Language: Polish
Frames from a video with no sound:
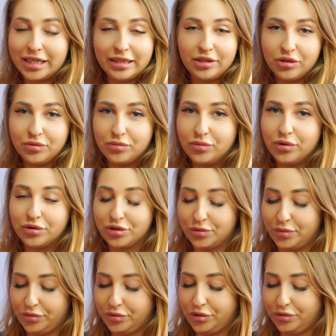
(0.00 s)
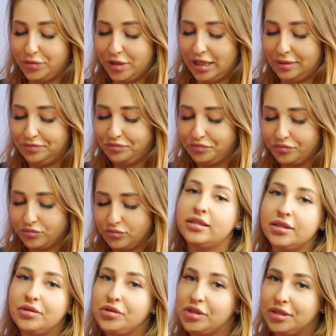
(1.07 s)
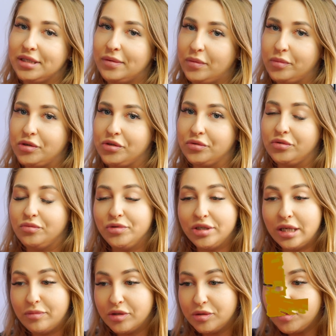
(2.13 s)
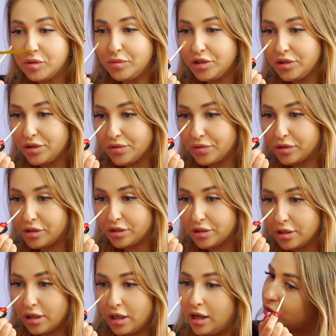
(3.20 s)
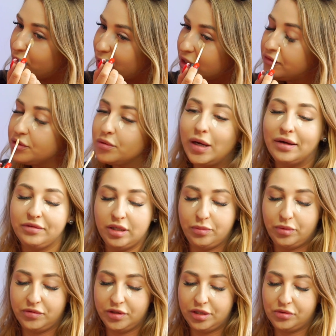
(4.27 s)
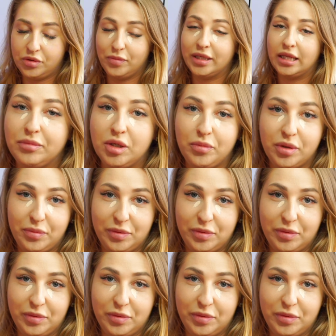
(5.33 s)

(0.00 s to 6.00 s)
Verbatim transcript: żadną osobą, którą znam, dlatego już na samym początku myślałam o tym, żeby się rozłączyć. Chłopak w słuchawce powiedział, że ma dla mnie